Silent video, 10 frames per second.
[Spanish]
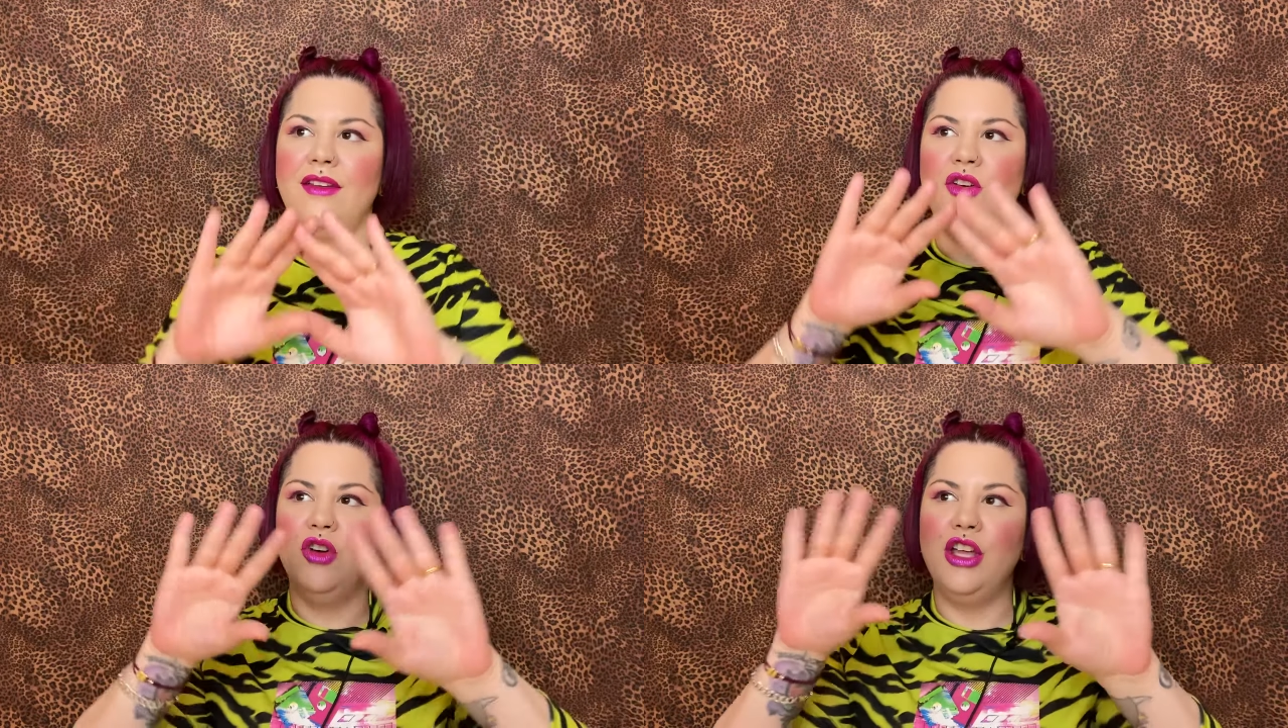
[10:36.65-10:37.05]

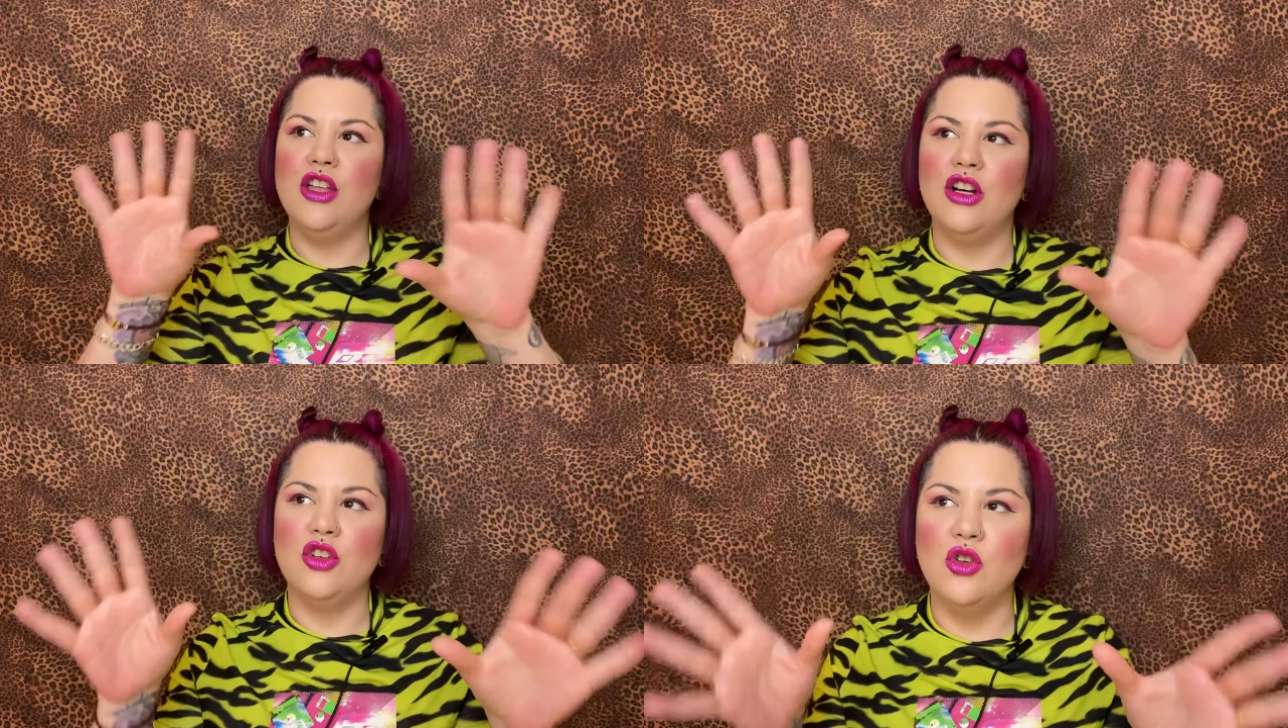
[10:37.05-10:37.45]
cogido
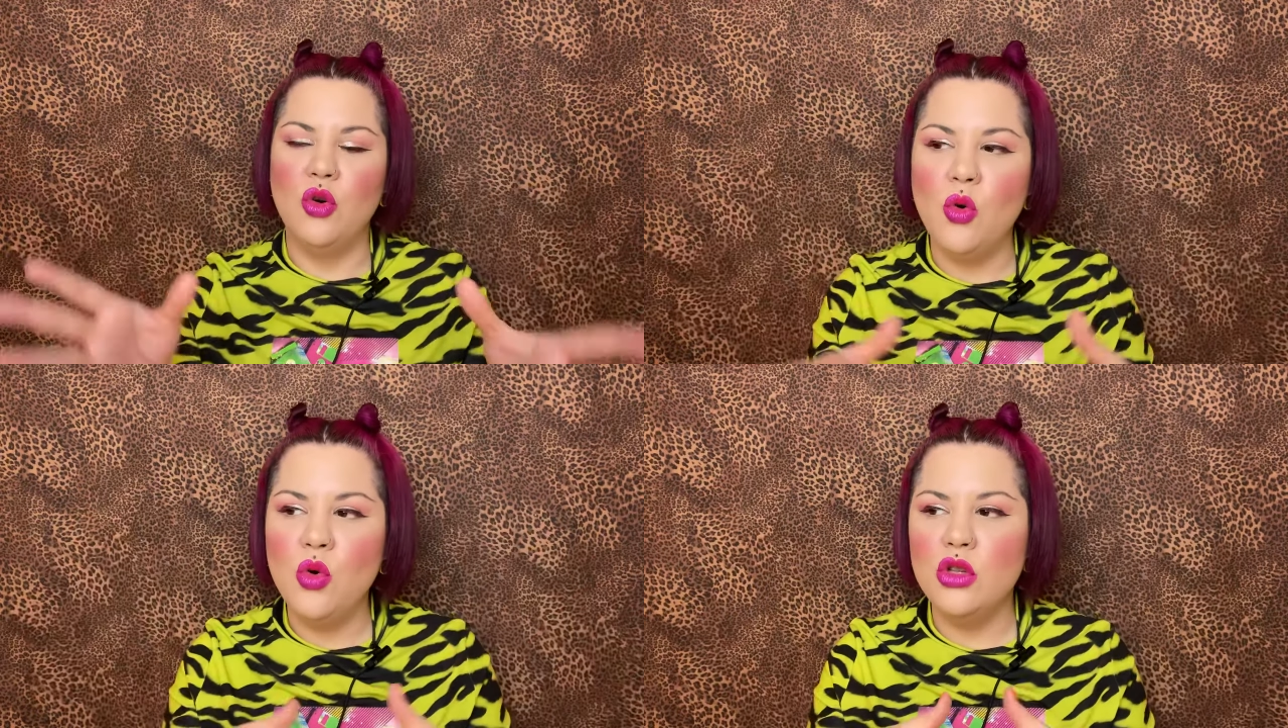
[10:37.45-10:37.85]
al
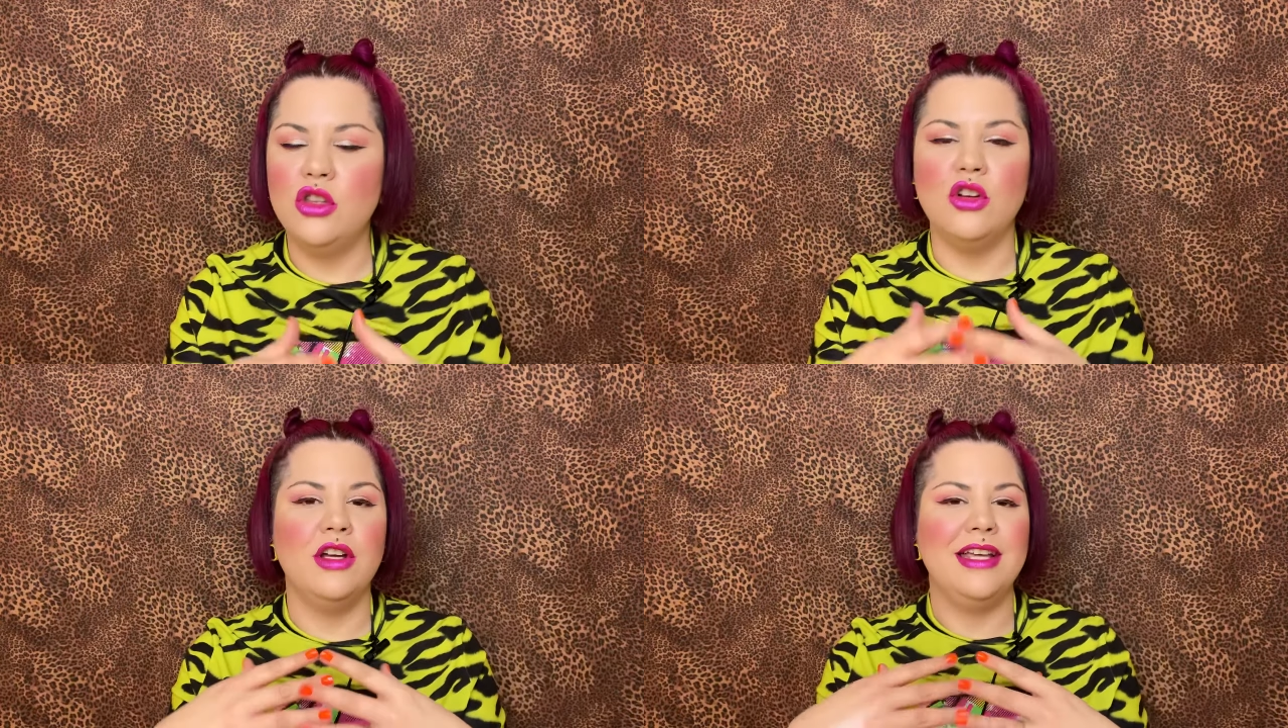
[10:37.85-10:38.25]

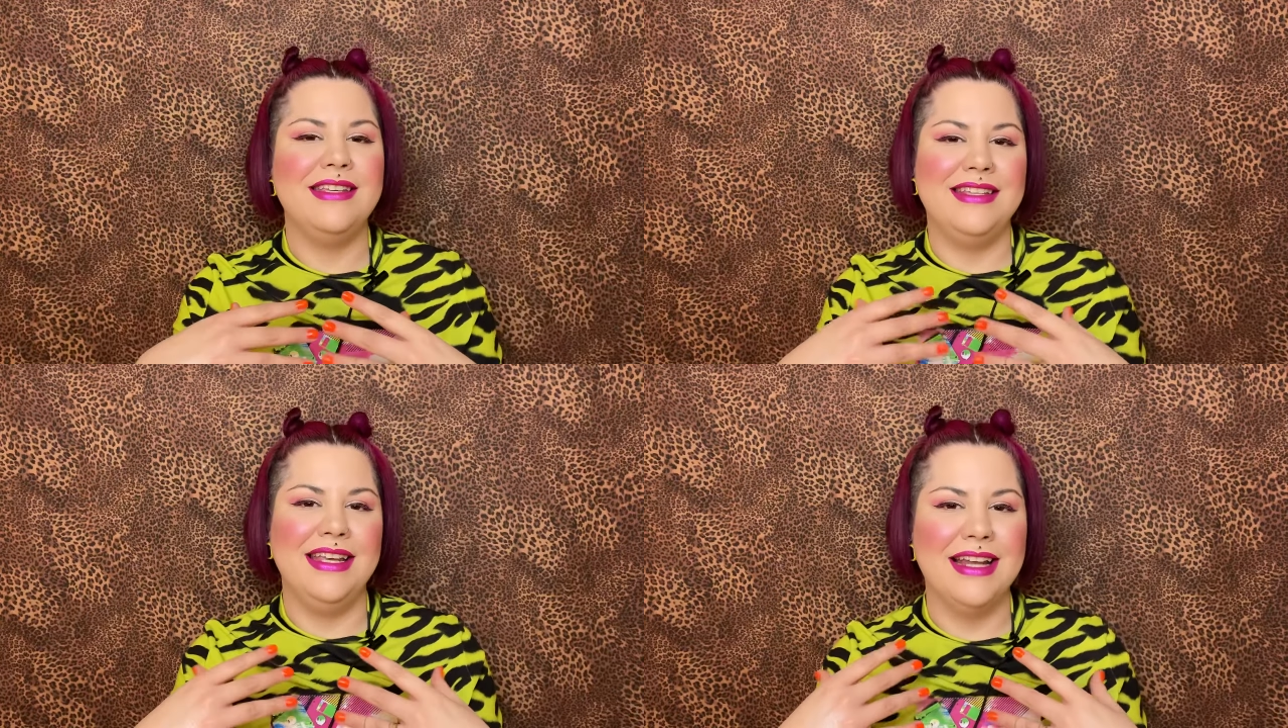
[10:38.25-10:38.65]
conjunto y
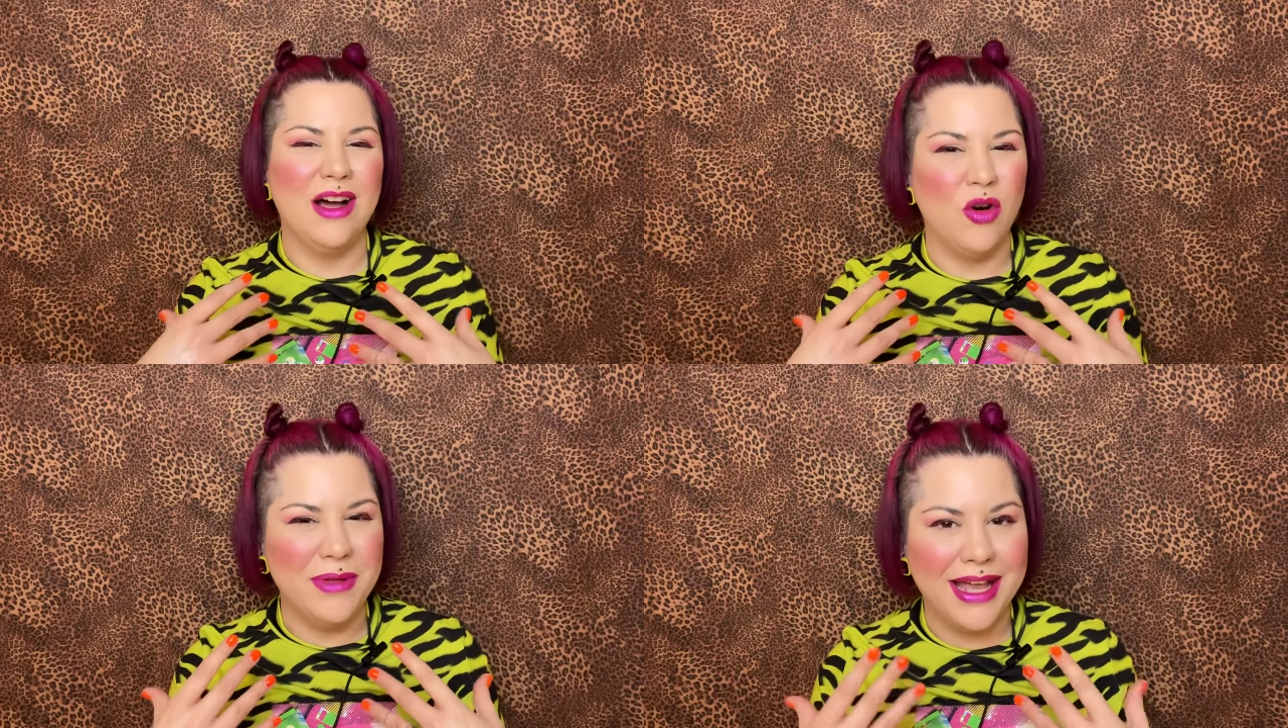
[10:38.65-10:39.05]
sin
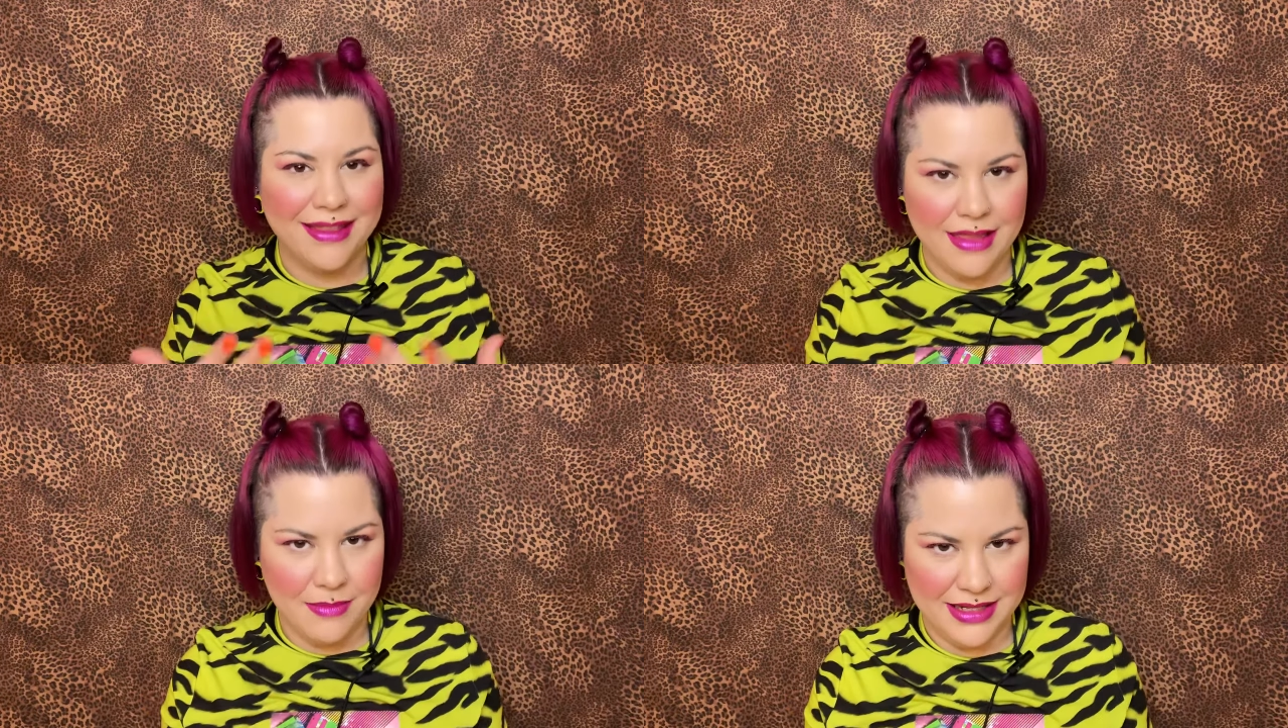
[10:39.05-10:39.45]
agobiar
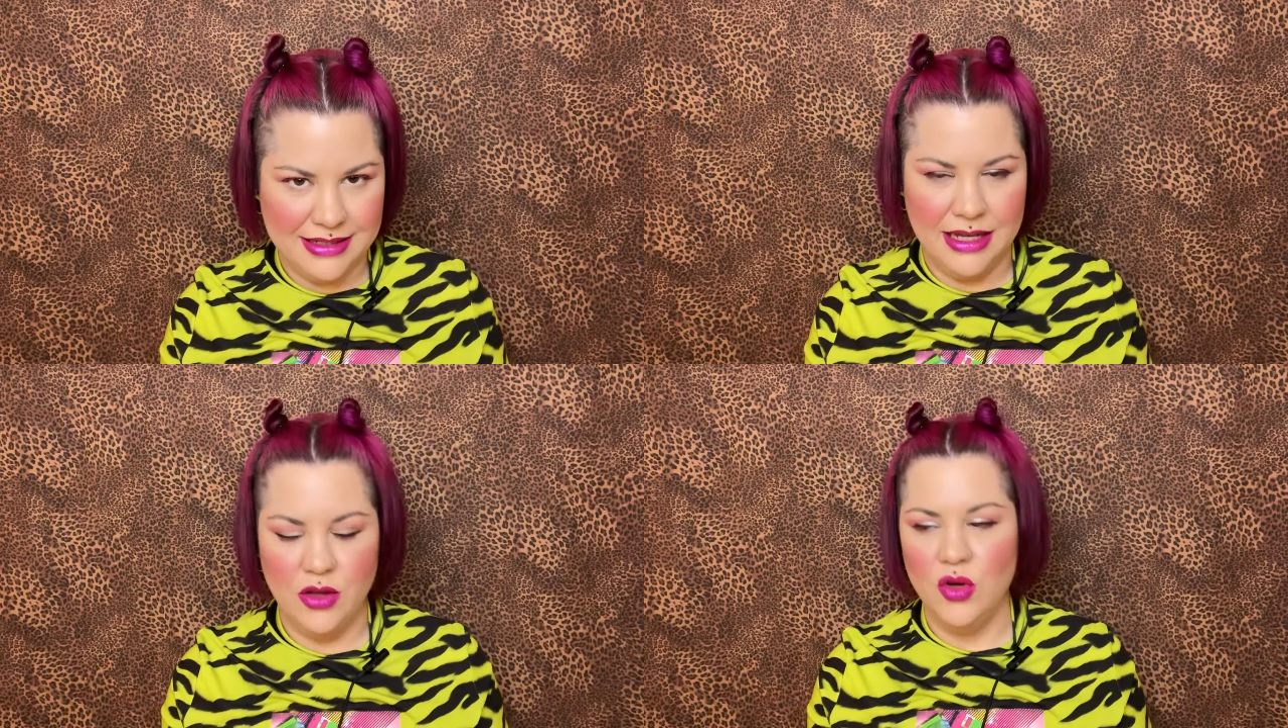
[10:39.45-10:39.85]

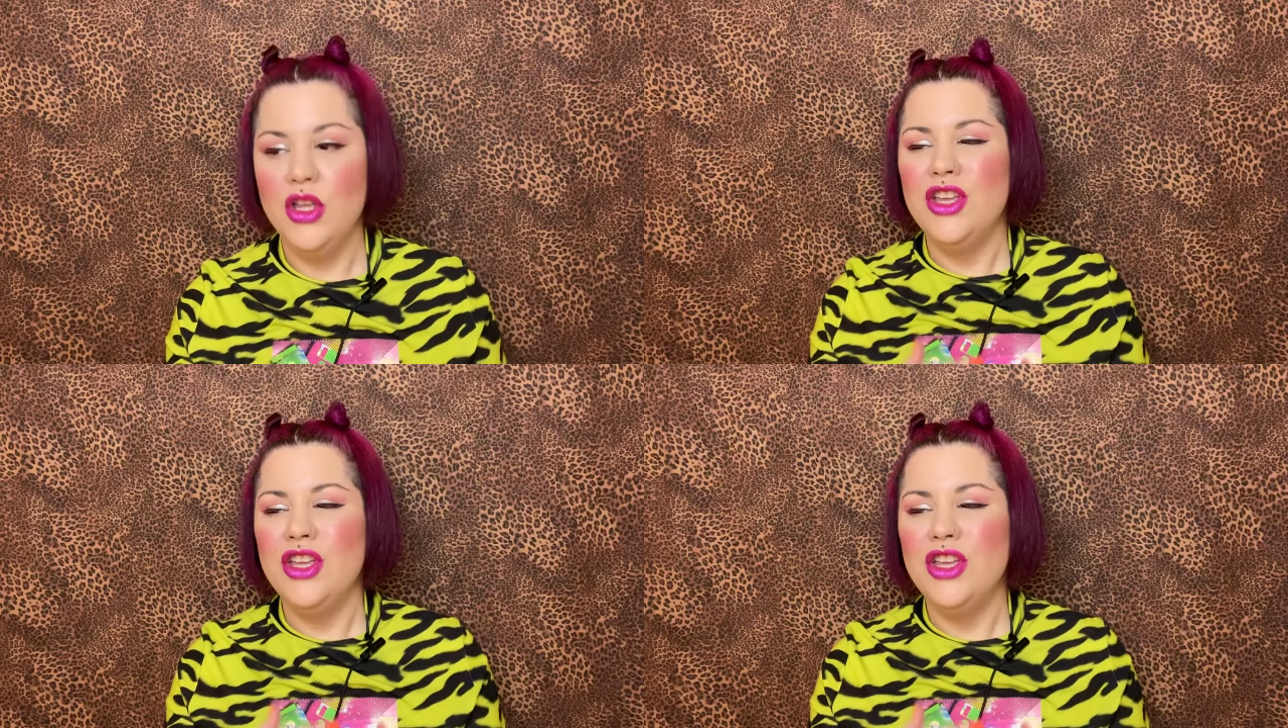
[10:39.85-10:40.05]
demasiado.